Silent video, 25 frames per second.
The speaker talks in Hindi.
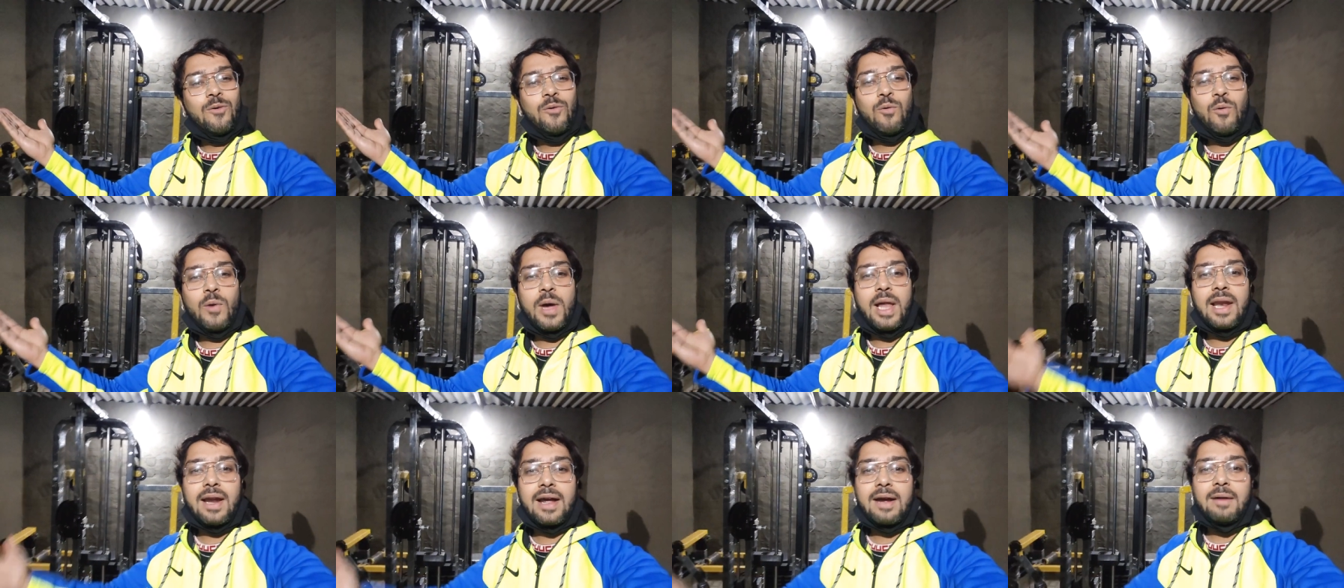
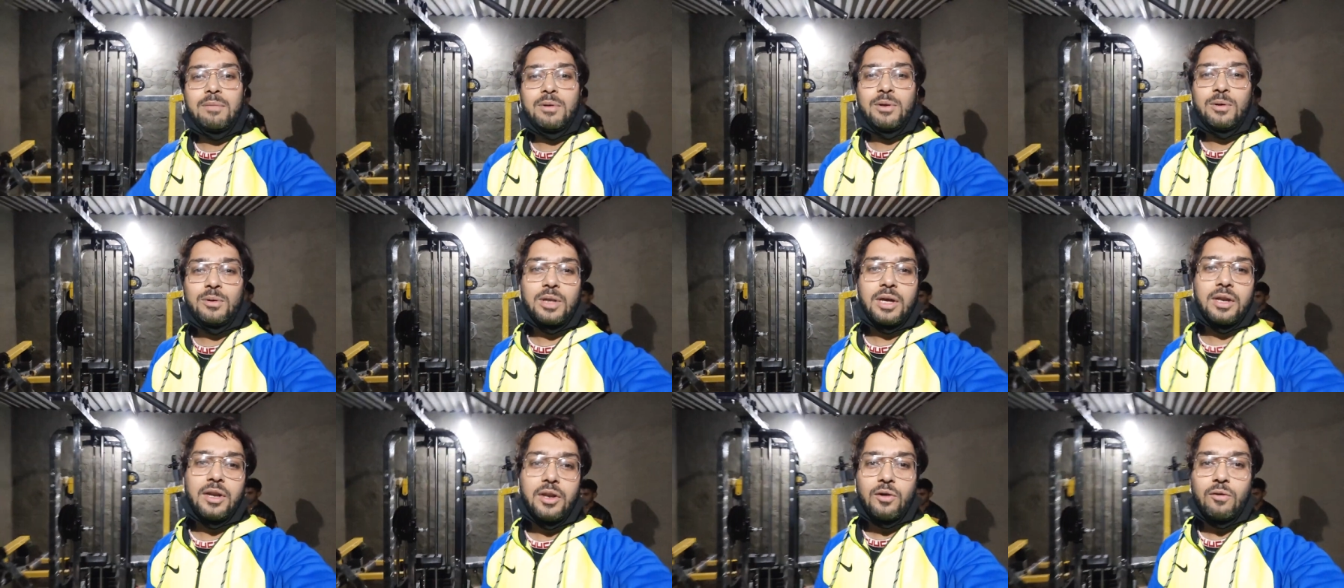वेलकम
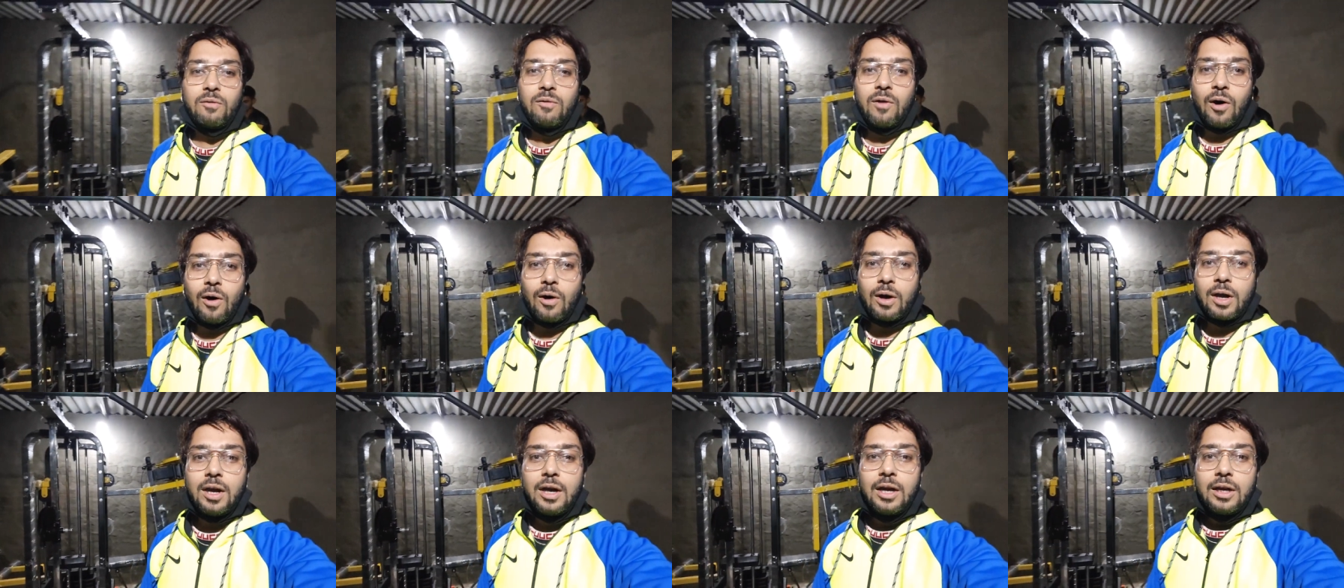टू द न्यू
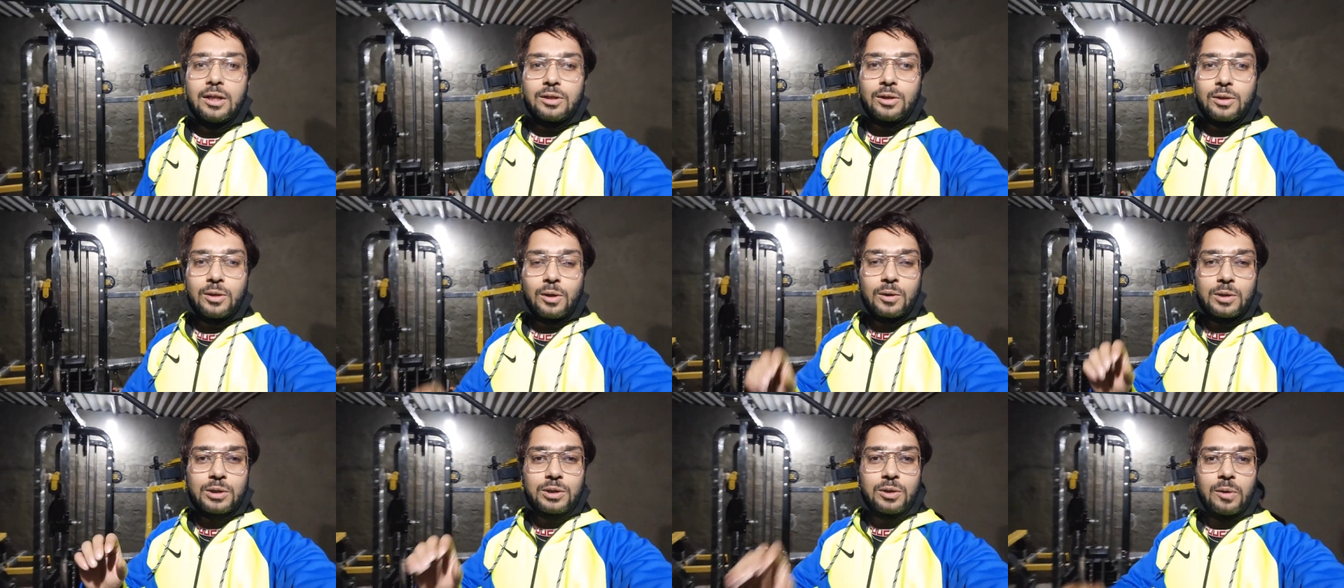ब्लॉग
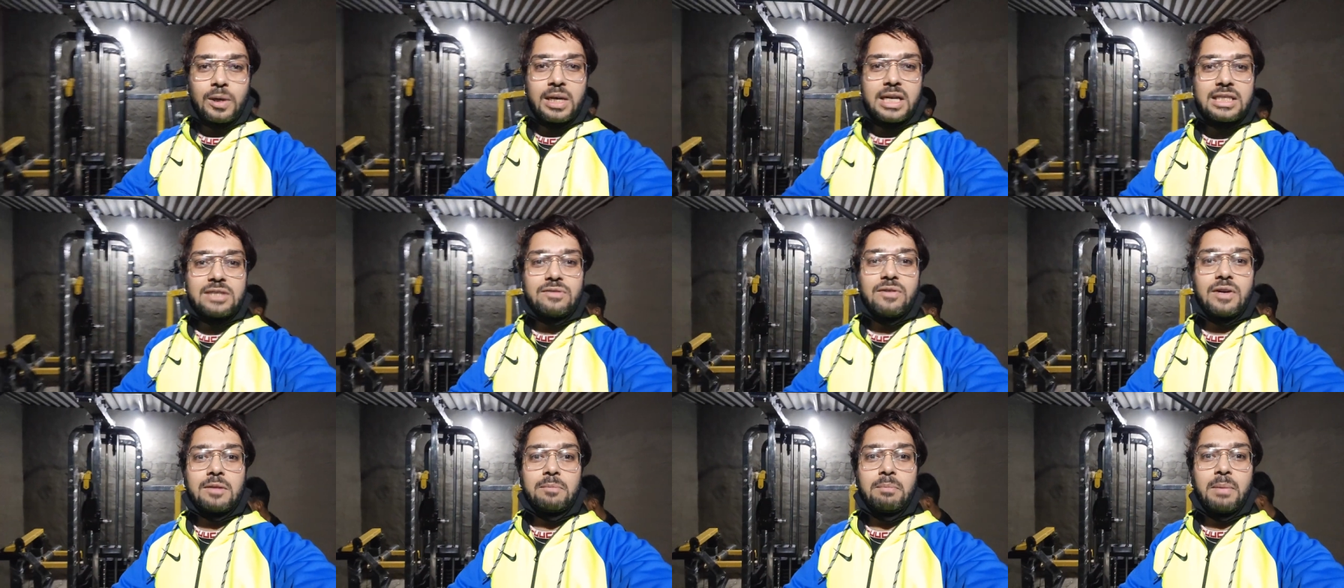तो दोस्तों
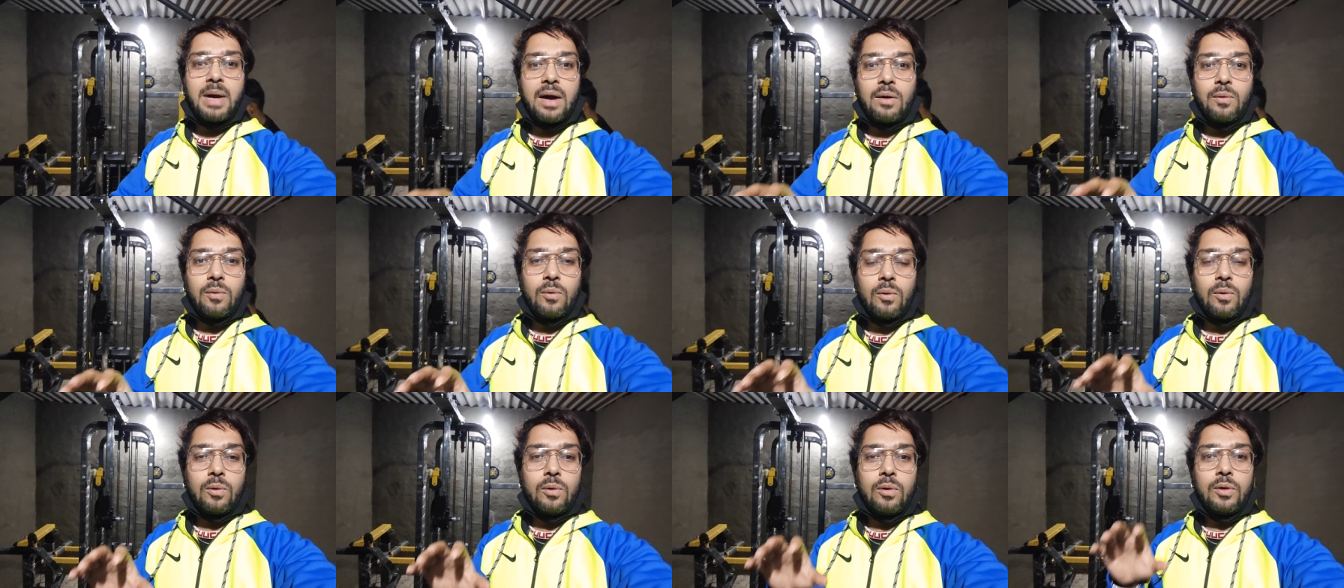इस वक्त मैं
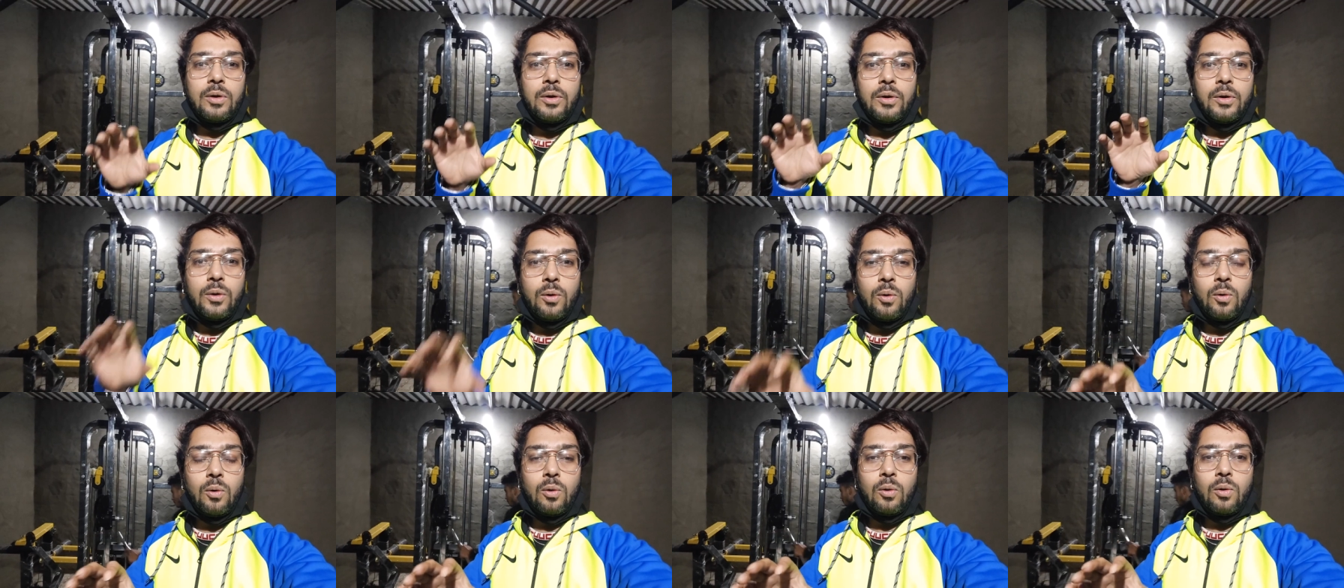हूं
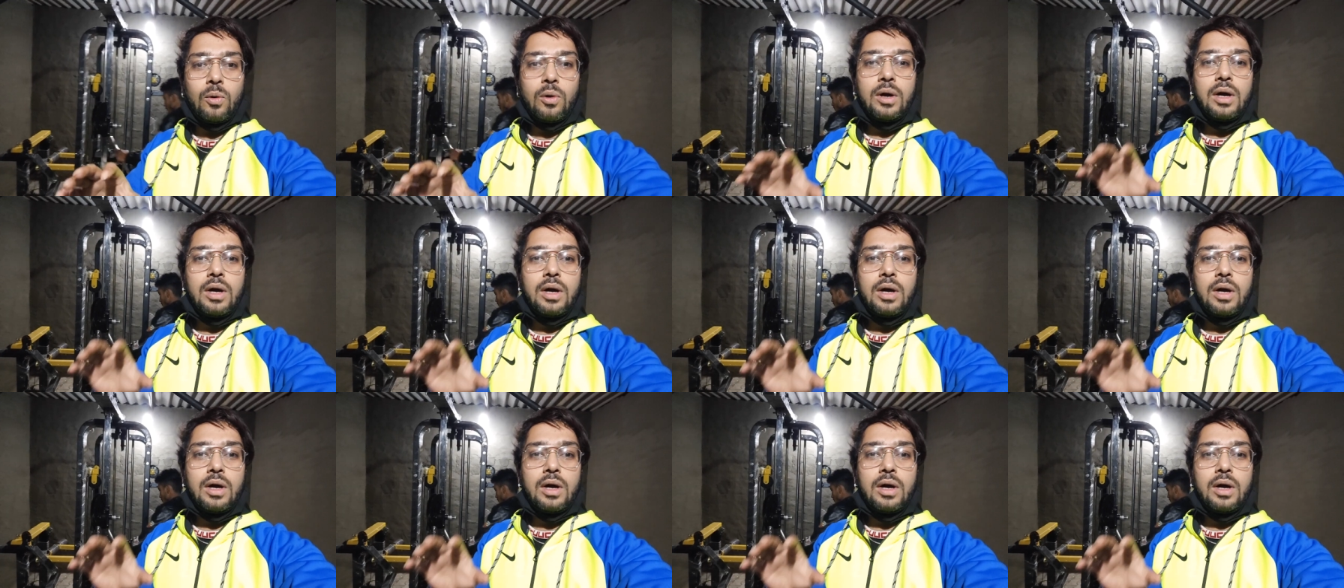नू